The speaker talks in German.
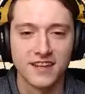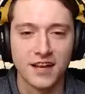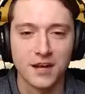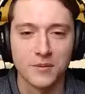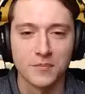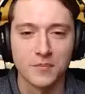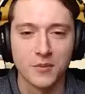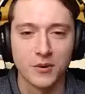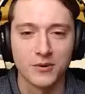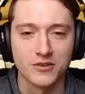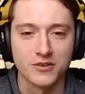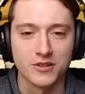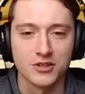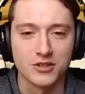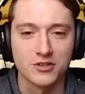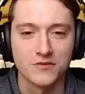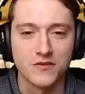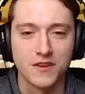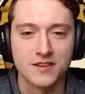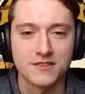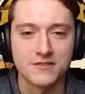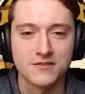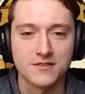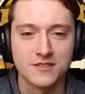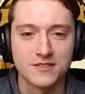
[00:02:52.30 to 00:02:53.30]
Dach bauen. Das
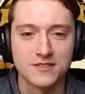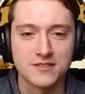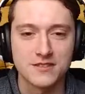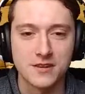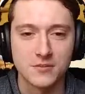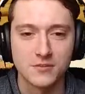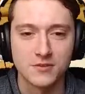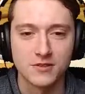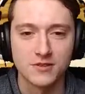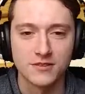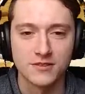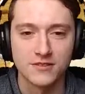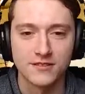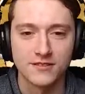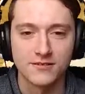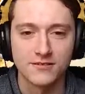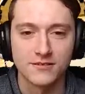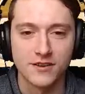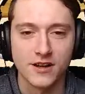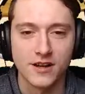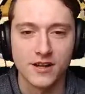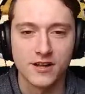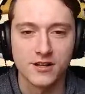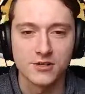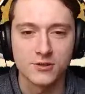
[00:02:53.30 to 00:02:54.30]
schwerste, was es gibt.
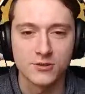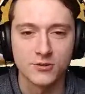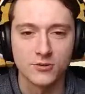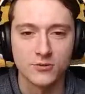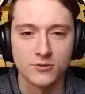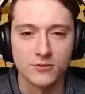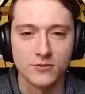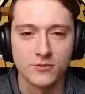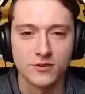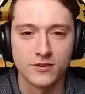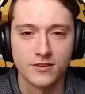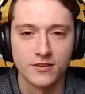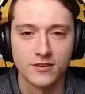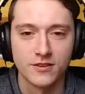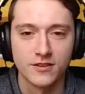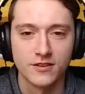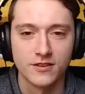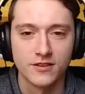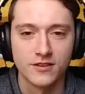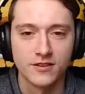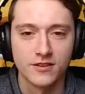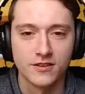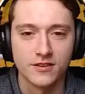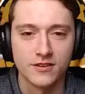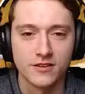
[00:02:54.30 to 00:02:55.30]
Falsch rum.
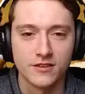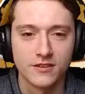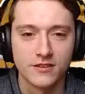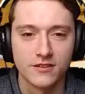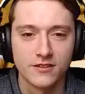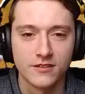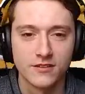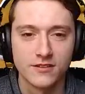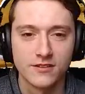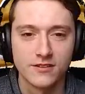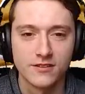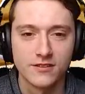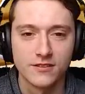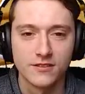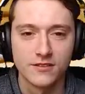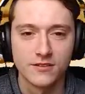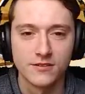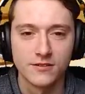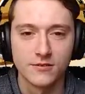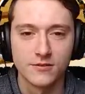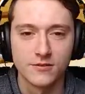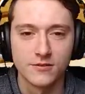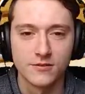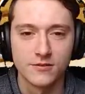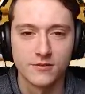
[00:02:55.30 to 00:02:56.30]

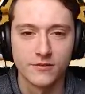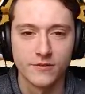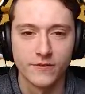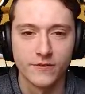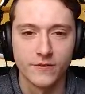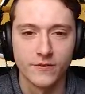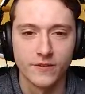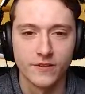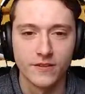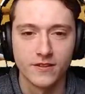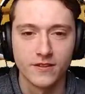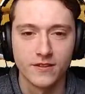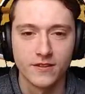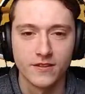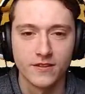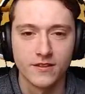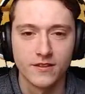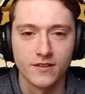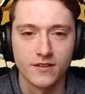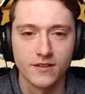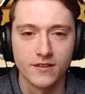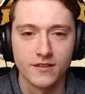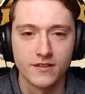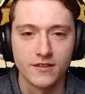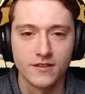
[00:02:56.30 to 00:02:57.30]
So.
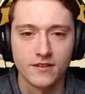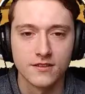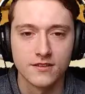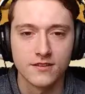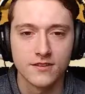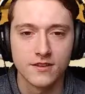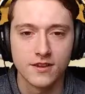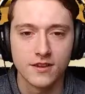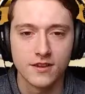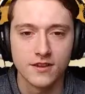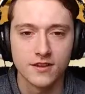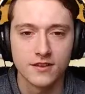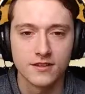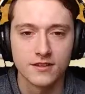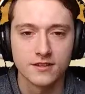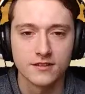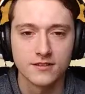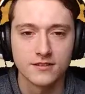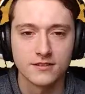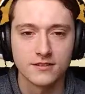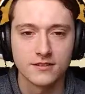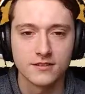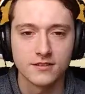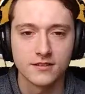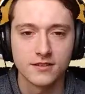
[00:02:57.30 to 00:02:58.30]
Zack.
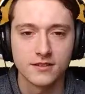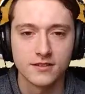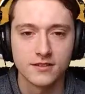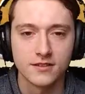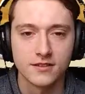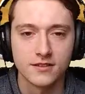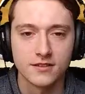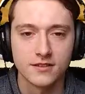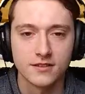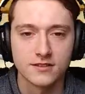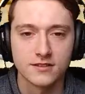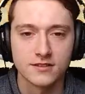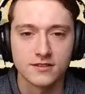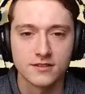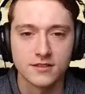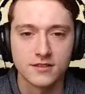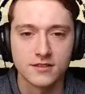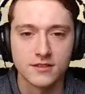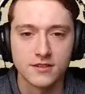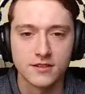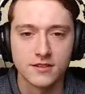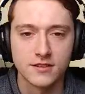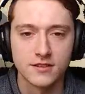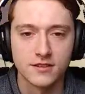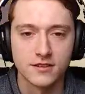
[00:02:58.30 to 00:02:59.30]
Zack.
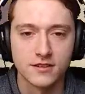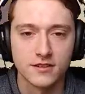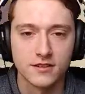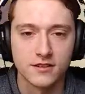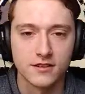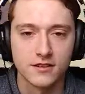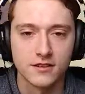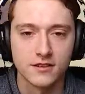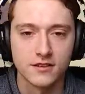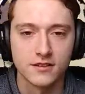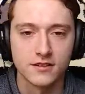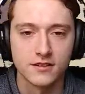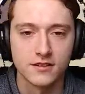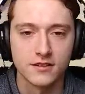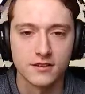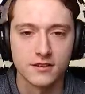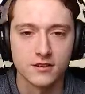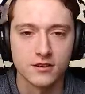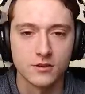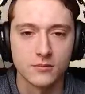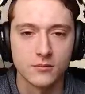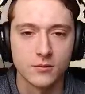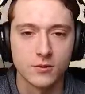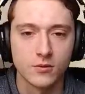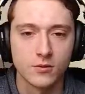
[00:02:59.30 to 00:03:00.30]
Zack. Hier
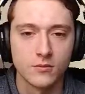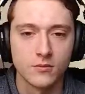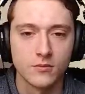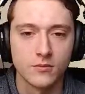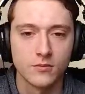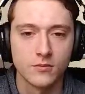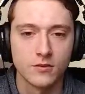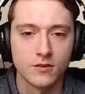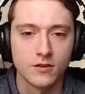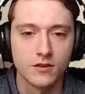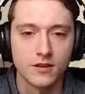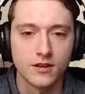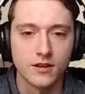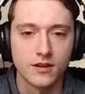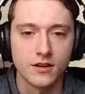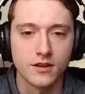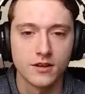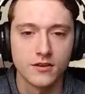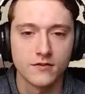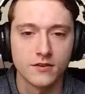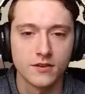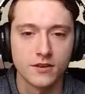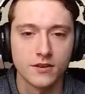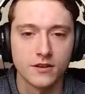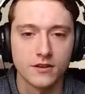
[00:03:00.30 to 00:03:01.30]
nochmal rum. Ah,
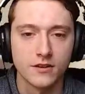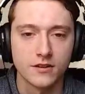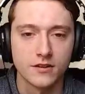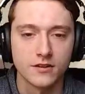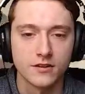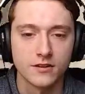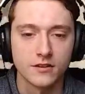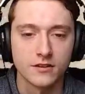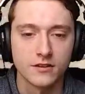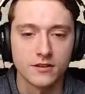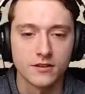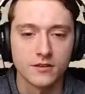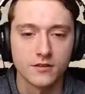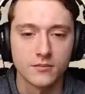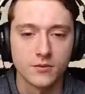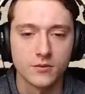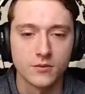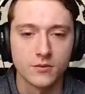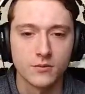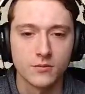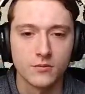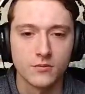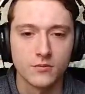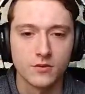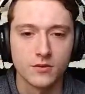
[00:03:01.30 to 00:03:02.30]
verkackt. Hier nochmal
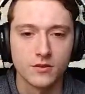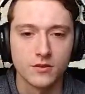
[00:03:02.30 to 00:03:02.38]
rum.